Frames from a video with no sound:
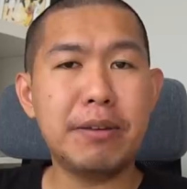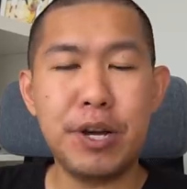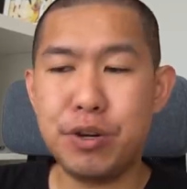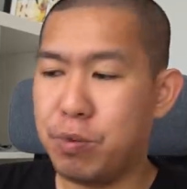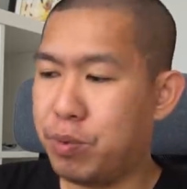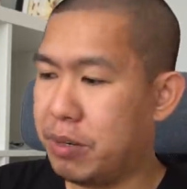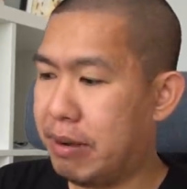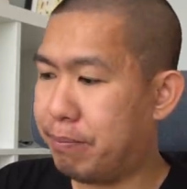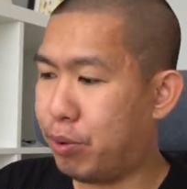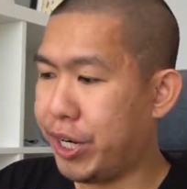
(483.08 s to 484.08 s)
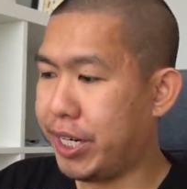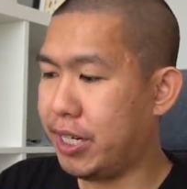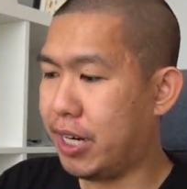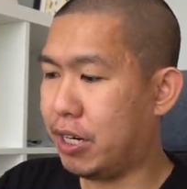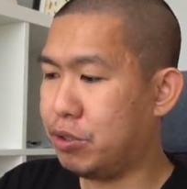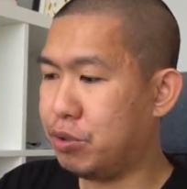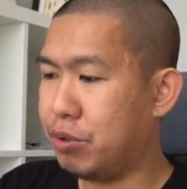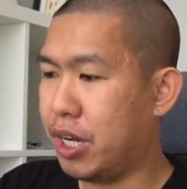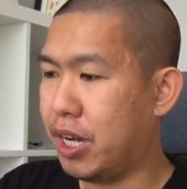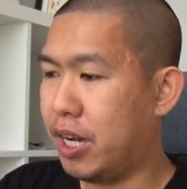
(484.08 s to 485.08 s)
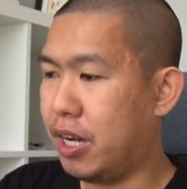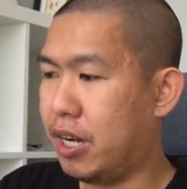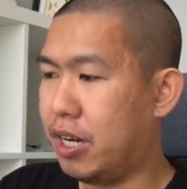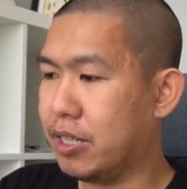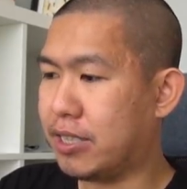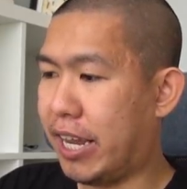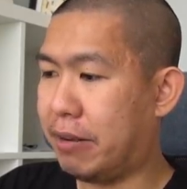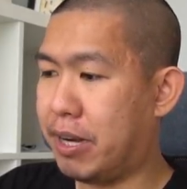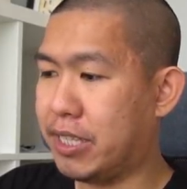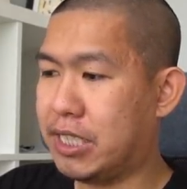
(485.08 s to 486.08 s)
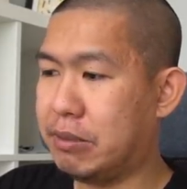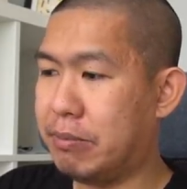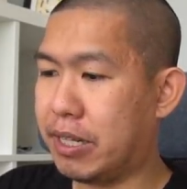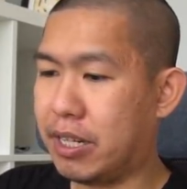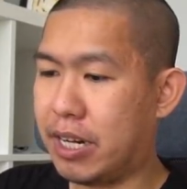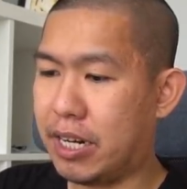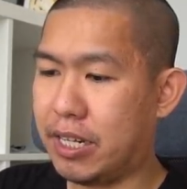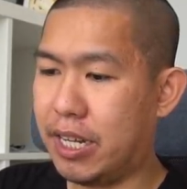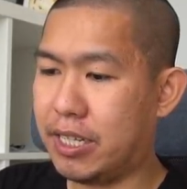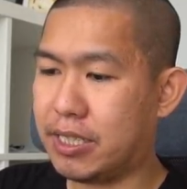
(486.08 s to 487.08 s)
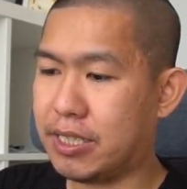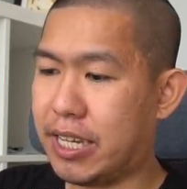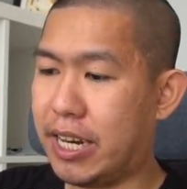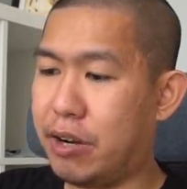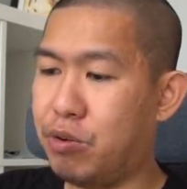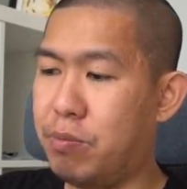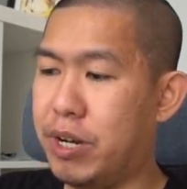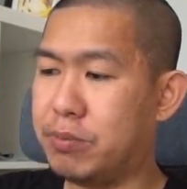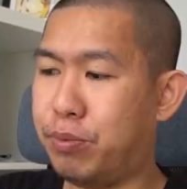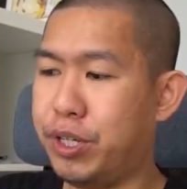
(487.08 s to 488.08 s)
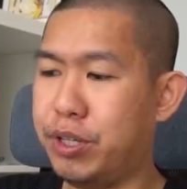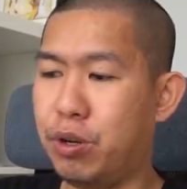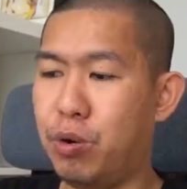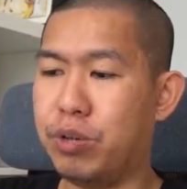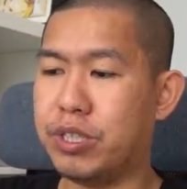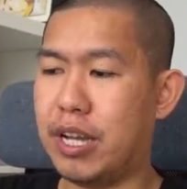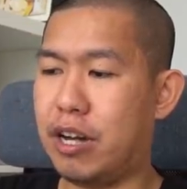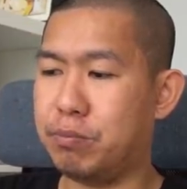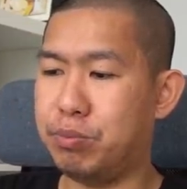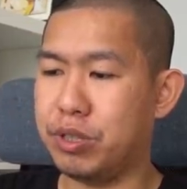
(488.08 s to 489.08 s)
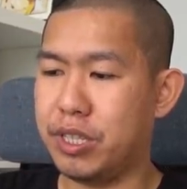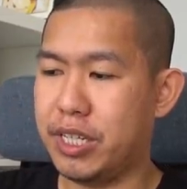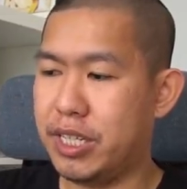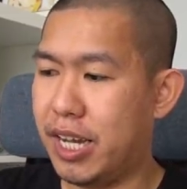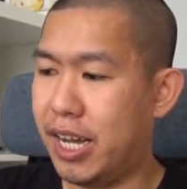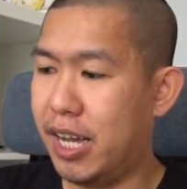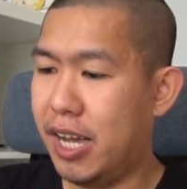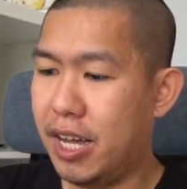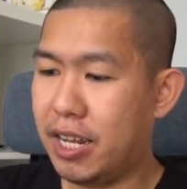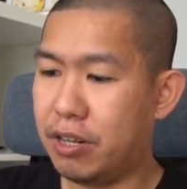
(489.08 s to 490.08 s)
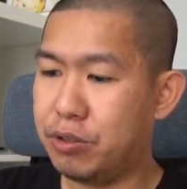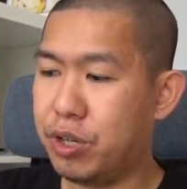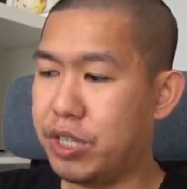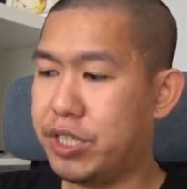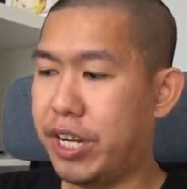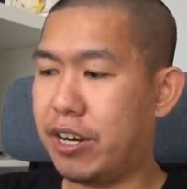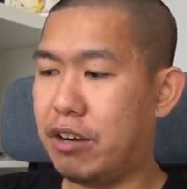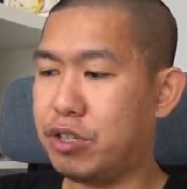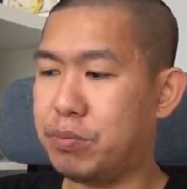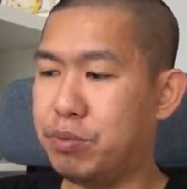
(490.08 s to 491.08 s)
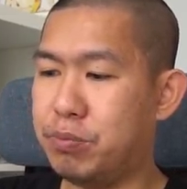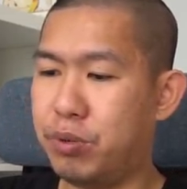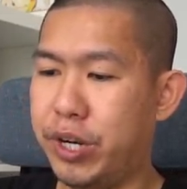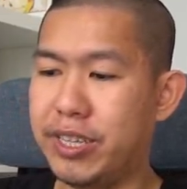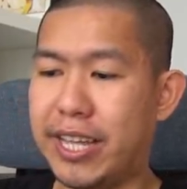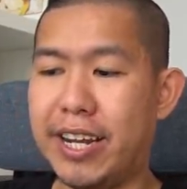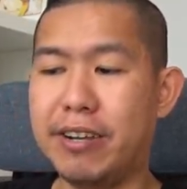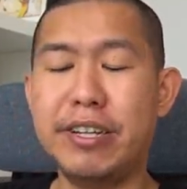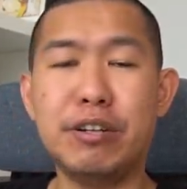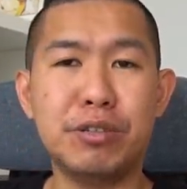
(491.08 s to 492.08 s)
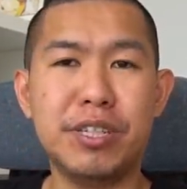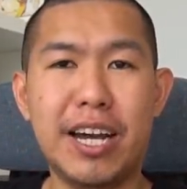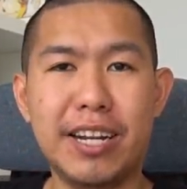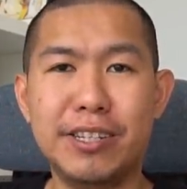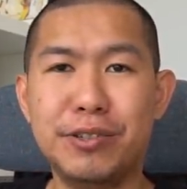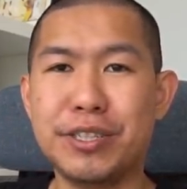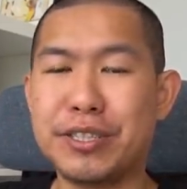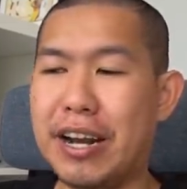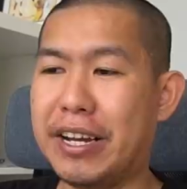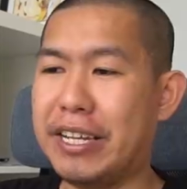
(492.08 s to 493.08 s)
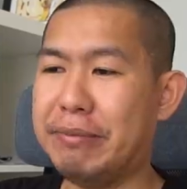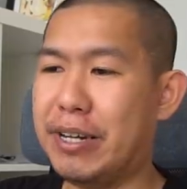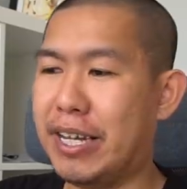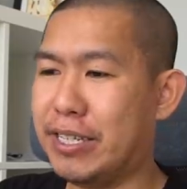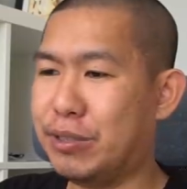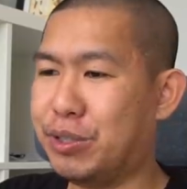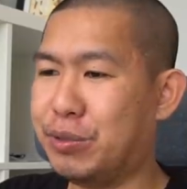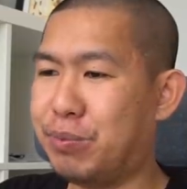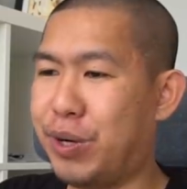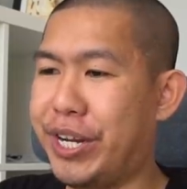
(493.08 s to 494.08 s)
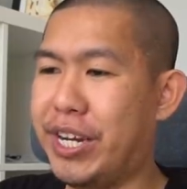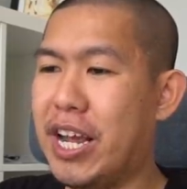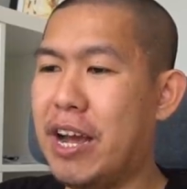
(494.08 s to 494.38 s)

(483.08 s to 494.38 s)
Adebayo 25 poin lalu juga uh, sayang banget Jimmy Butler hari ini hanya selesai dengan 12 poin ini lowest outputnya dia lalu juga Jay Crowder 10 poin Tyler Hero sih hari ini juga struggling banget hanya 7 poin